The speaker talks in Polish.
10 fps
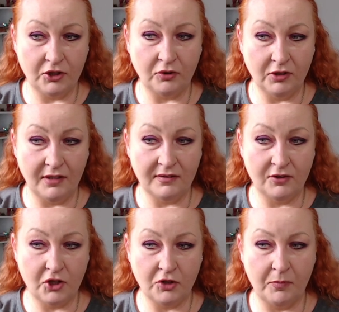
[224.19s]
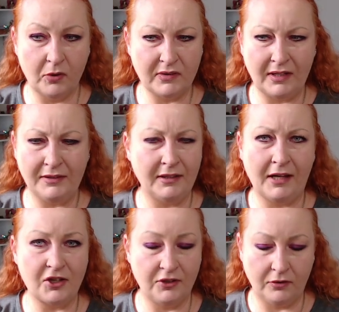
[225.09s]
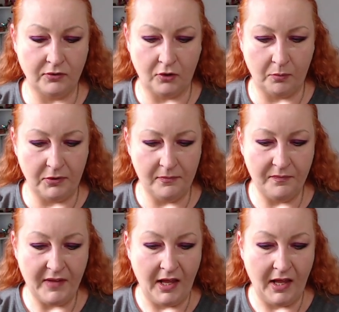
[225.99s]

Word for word: że to nie jest rzecz prosta i nie każdy to zrobi.